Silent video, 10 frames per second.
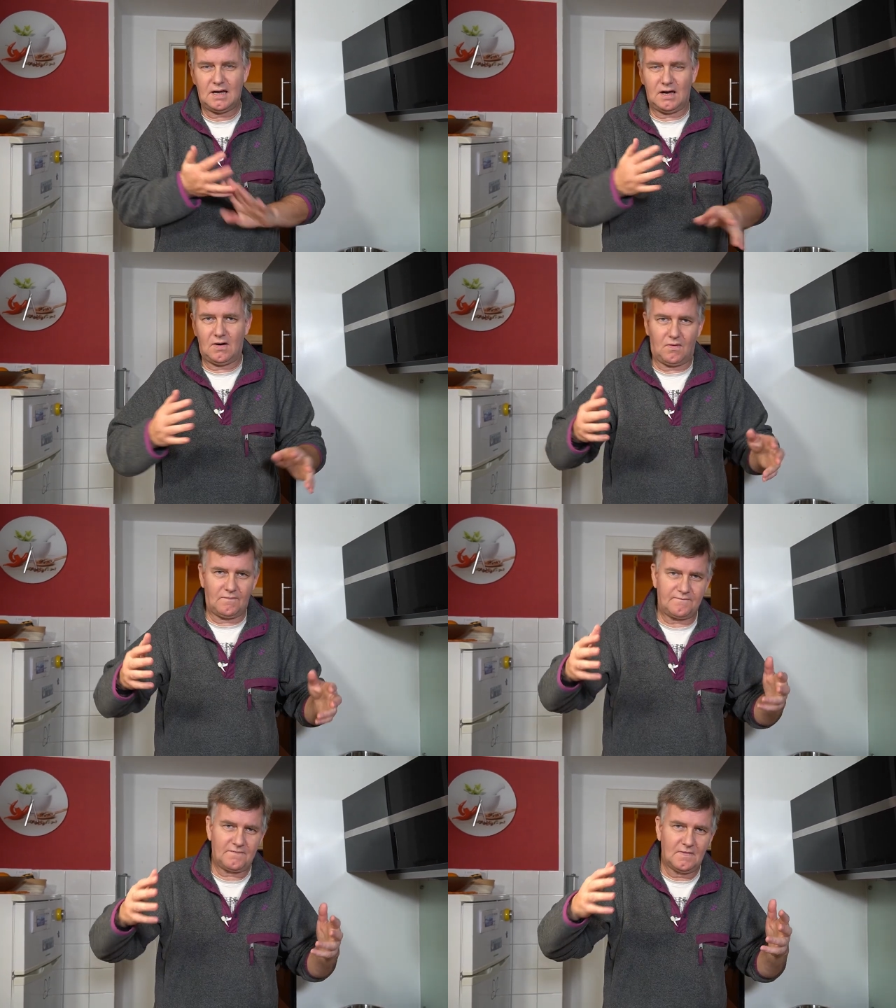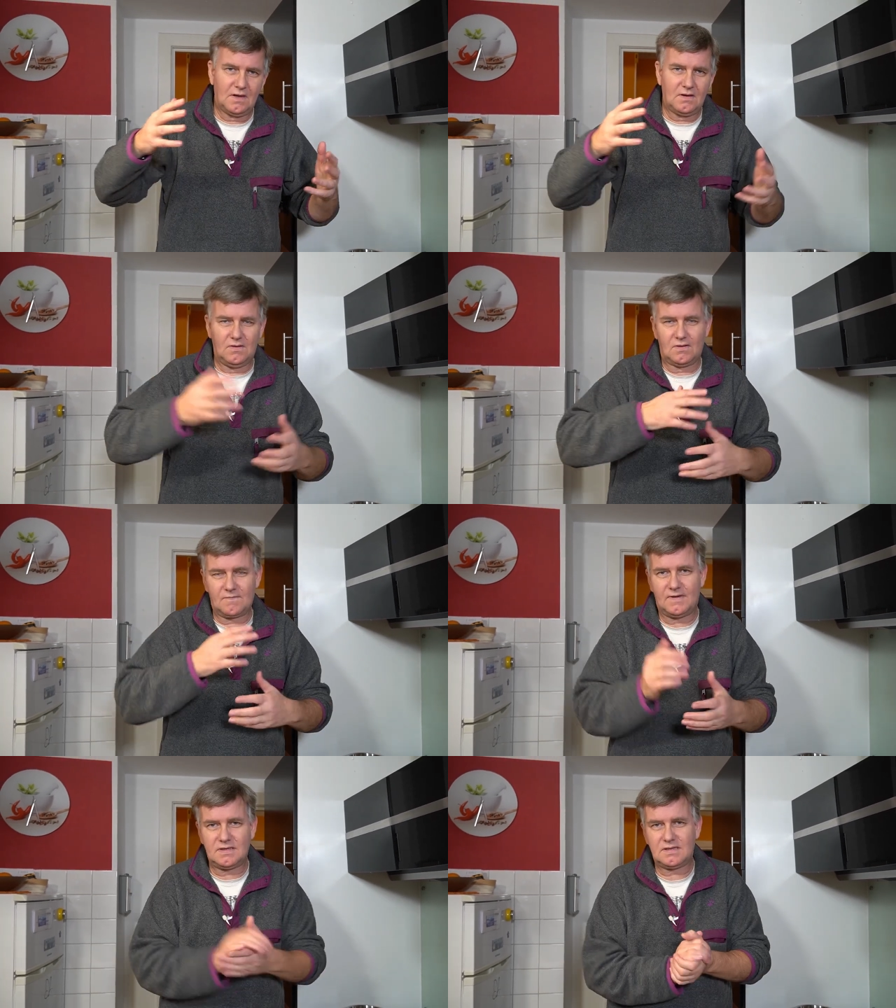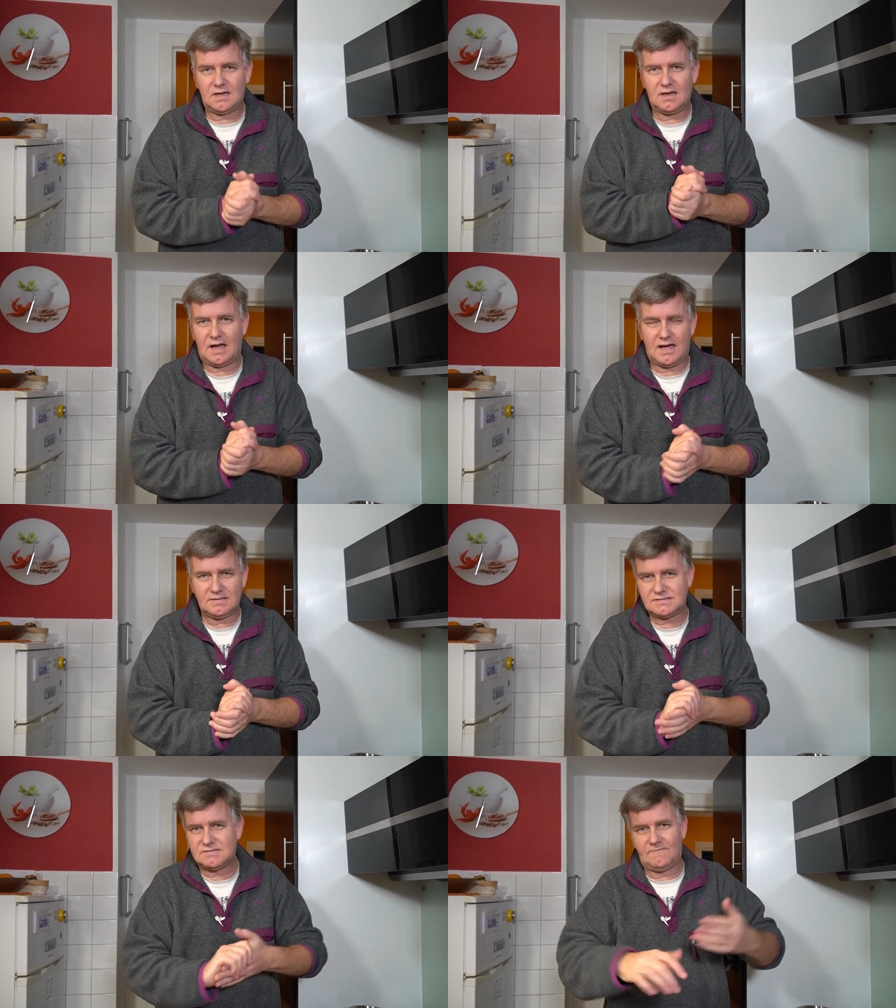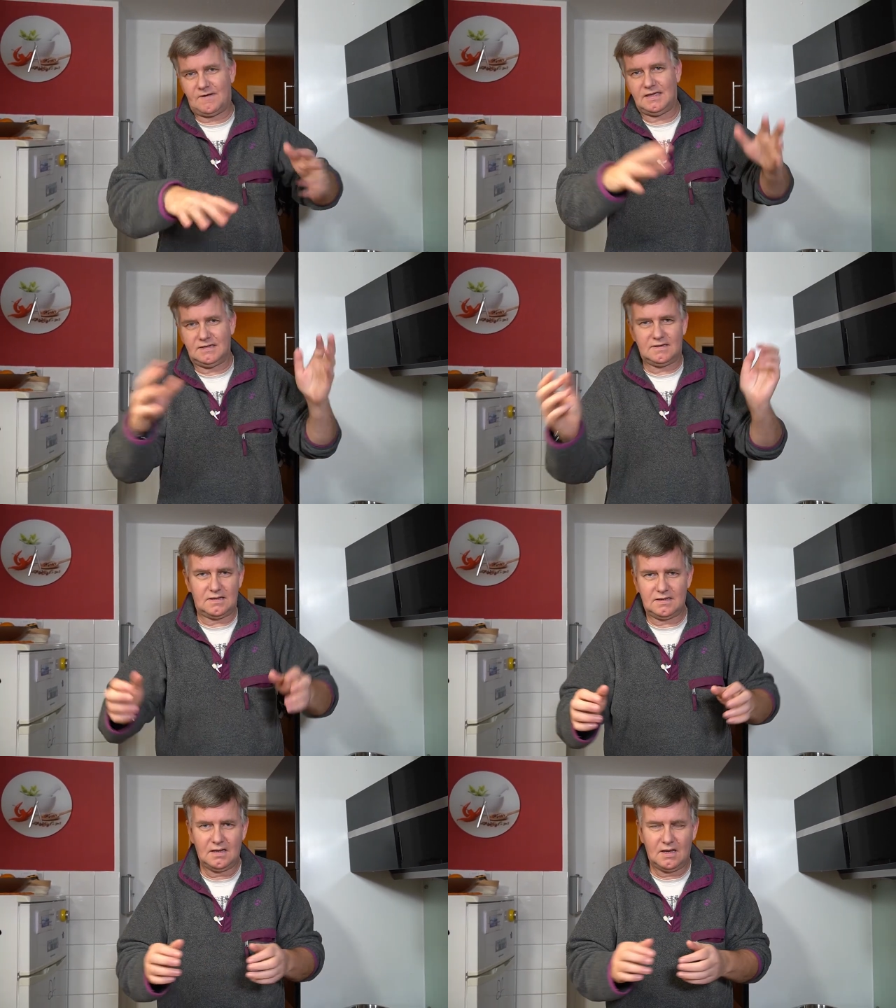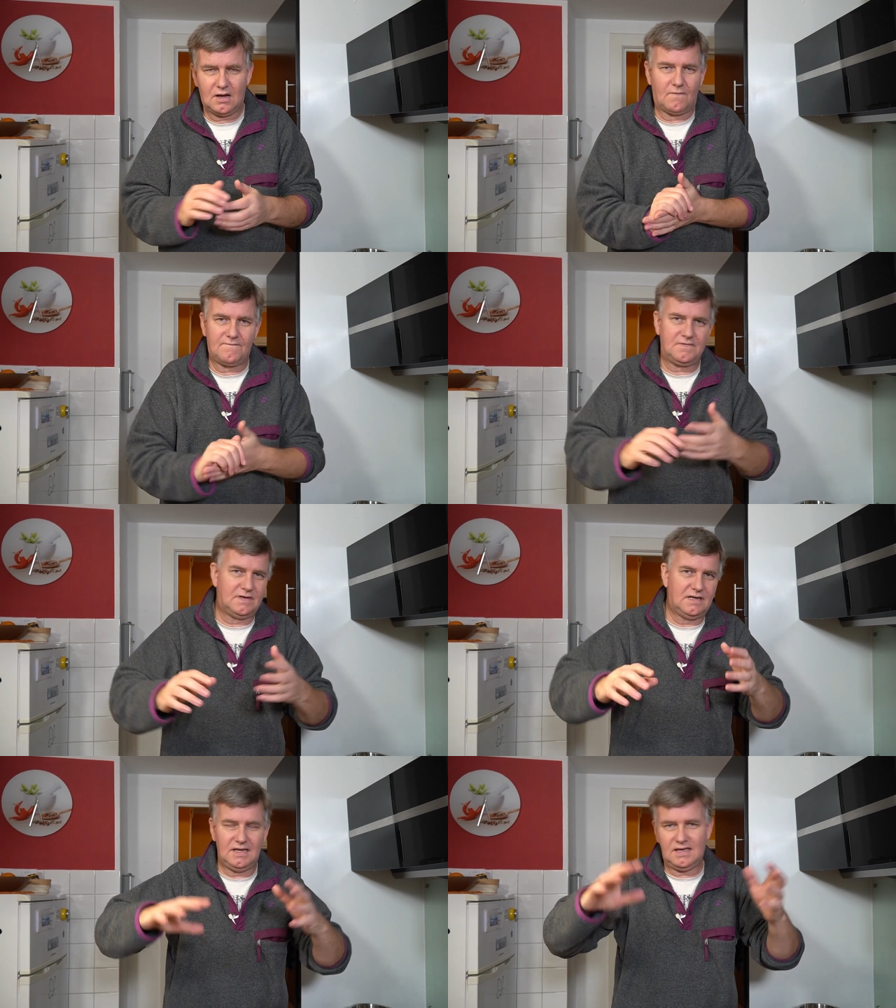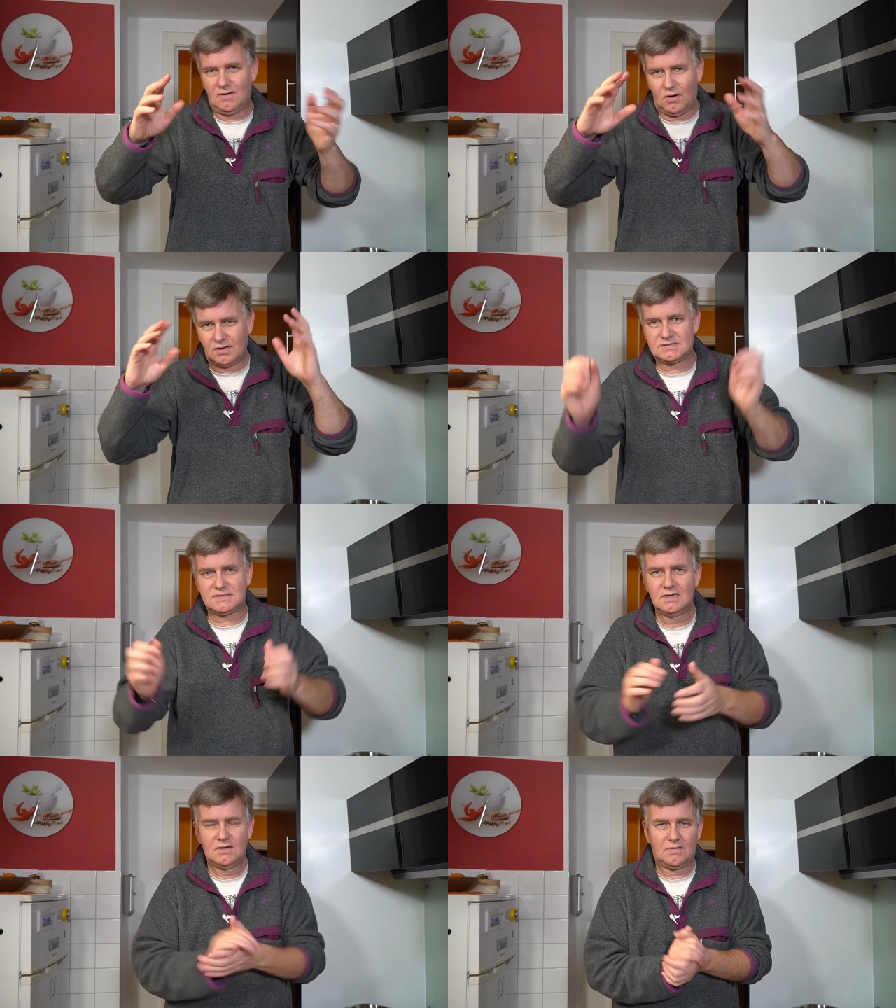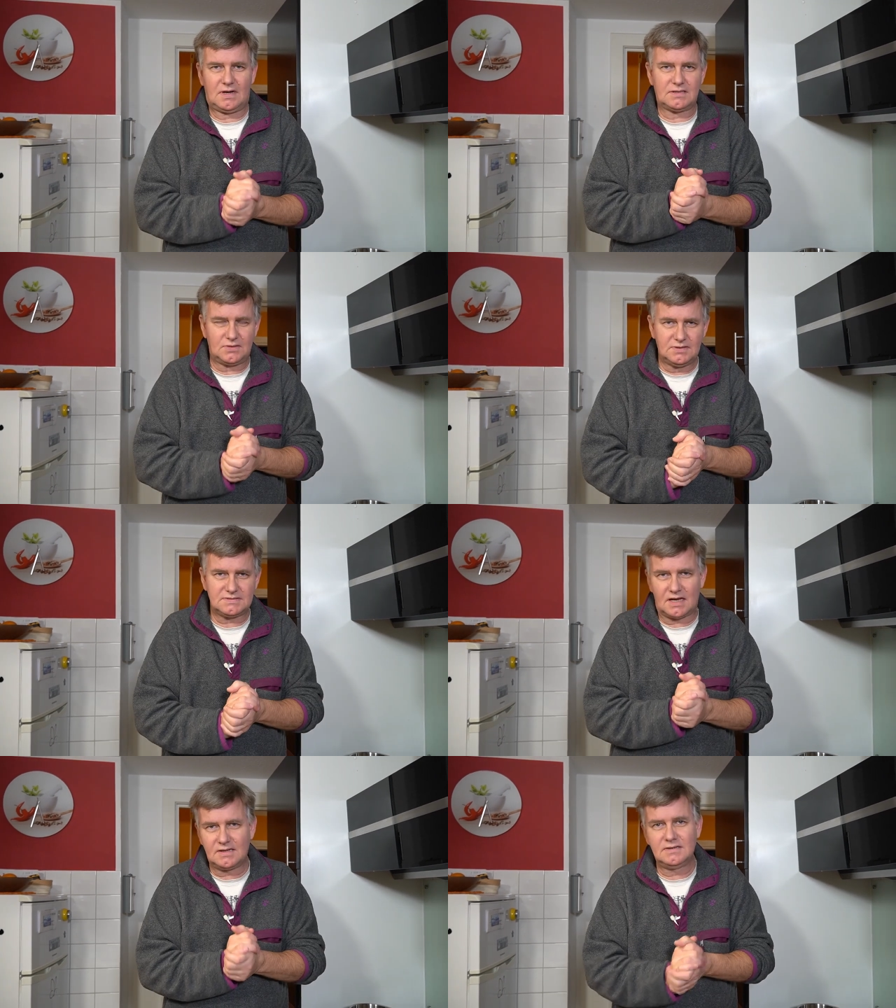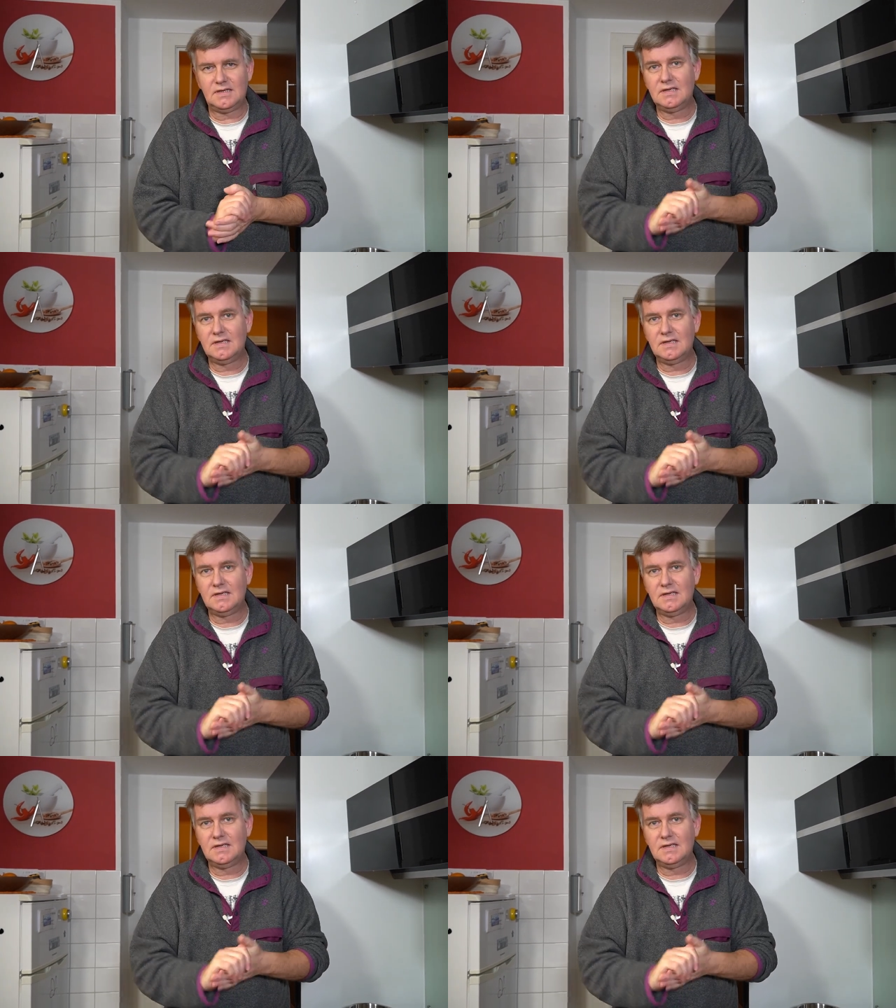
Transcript: auf irgendwelche heißen Weine, auf Lillet Hot und all so eine Sachen.